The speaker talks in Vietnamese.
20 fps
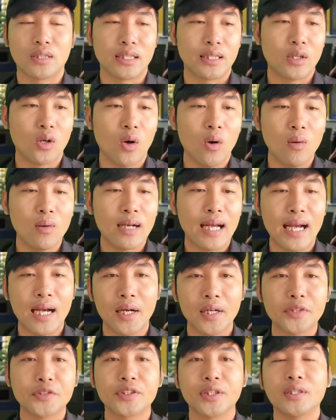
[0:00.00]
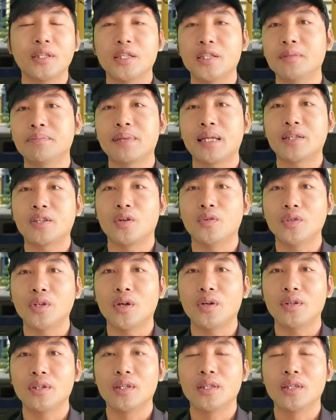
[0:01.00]
thì cố gắng hết sức để giúp thân chủ
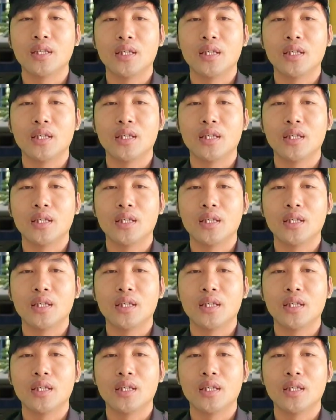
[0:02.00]
thôi